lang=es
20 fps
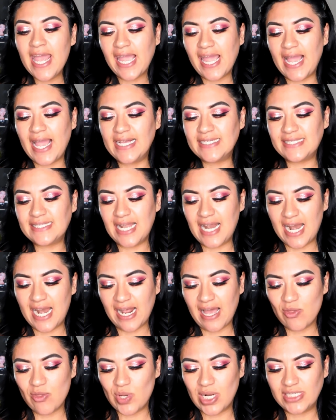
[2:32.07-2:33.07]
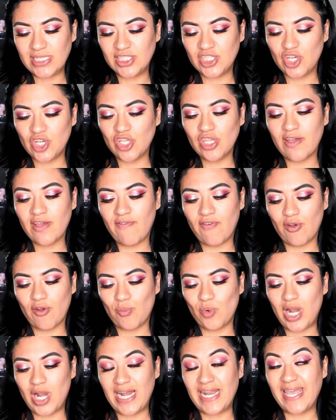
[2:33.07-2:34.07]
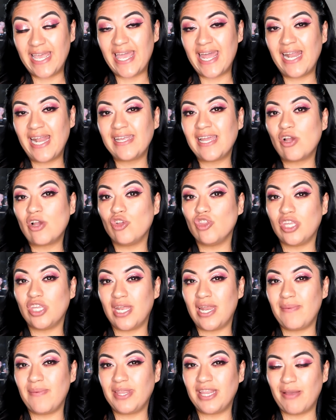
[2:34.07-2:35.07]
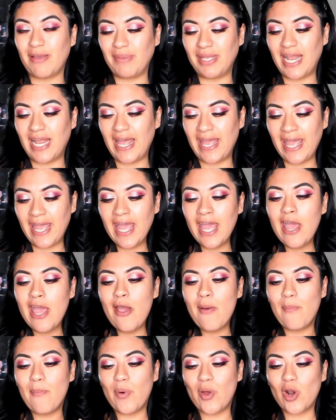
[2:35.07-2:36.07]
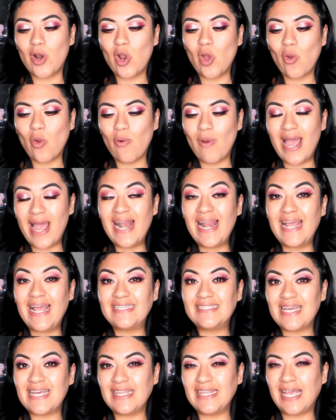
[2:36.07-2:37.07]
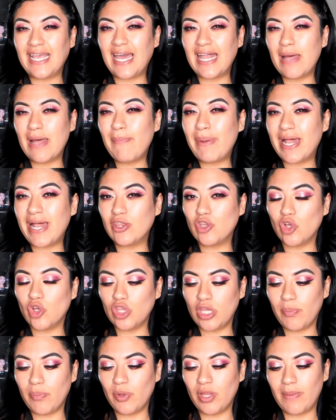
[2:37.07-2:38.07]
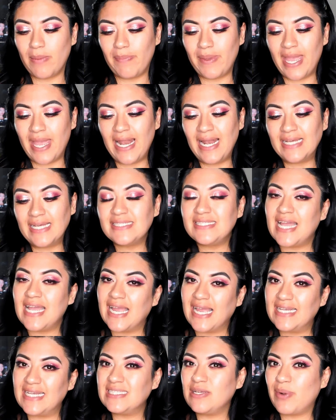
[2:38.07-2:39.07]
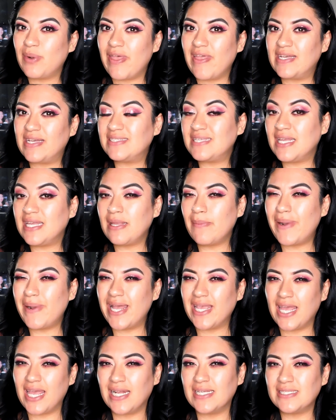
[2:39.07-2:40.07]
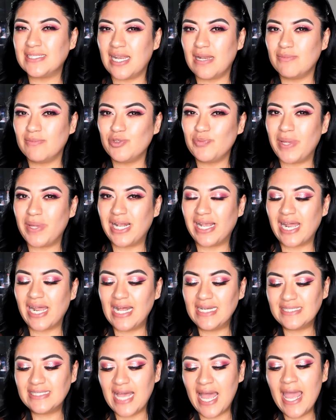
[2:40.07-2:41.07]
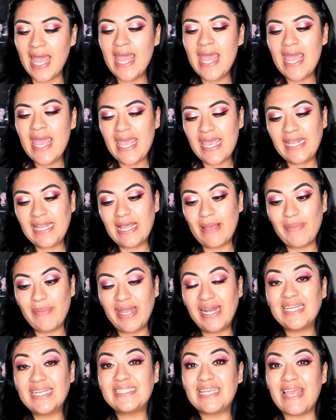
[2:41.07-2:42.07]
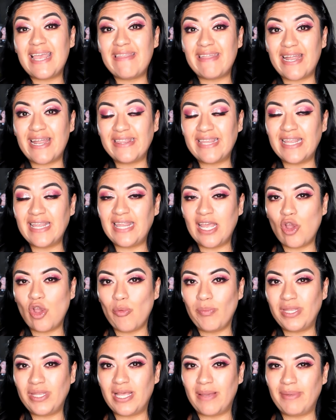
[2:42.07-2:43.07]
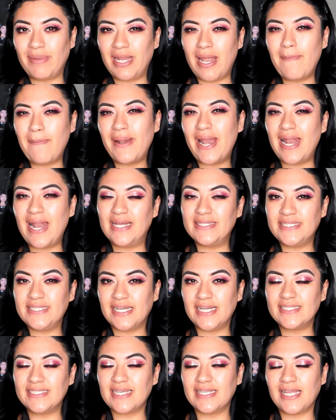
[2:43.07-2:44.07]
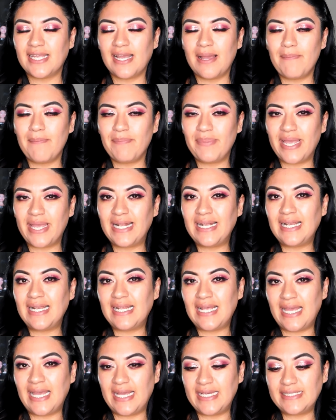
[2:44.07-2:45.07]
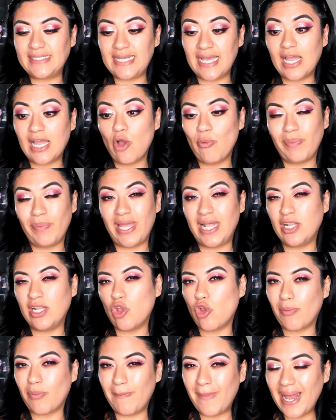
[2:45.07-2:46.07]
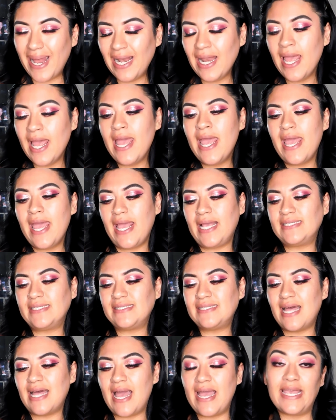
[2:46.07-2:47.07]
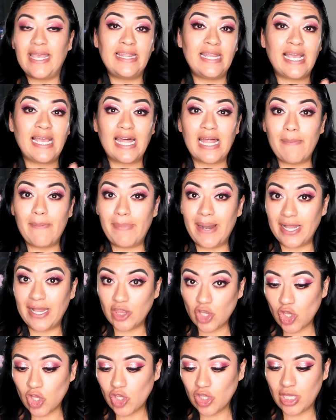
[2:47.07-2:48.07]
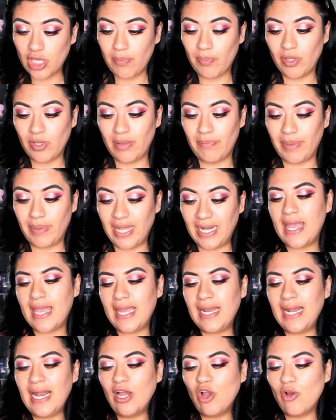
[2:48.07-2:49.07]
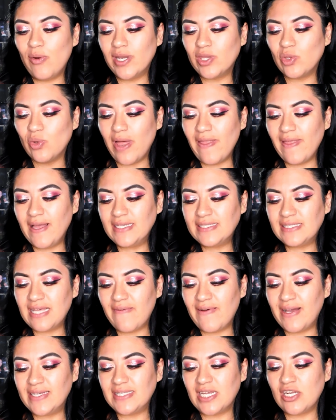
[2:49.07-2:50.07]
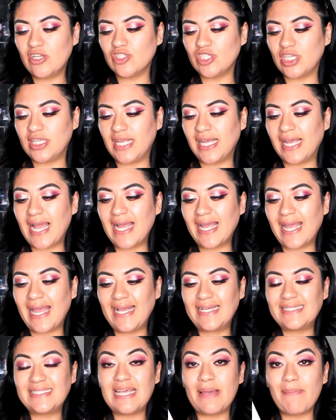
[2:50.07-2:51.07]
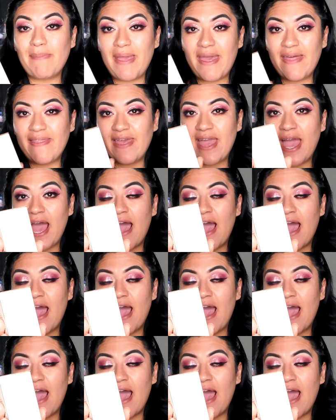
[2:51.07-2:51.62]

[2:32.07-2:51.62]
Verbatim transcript: que es de larga duración, de fórmula ligera y que contiene vitamina E por lo cual está indicada para todo tipo de pieles, ya que es libre de aceite para quienes tenemos piel grasa y también es hidratante con vitamina E para las chicas que tengan piel eh, seca o piel normal. Está indicada para todo tipo de piel. Y la cobertura de esta base nos indica que es de media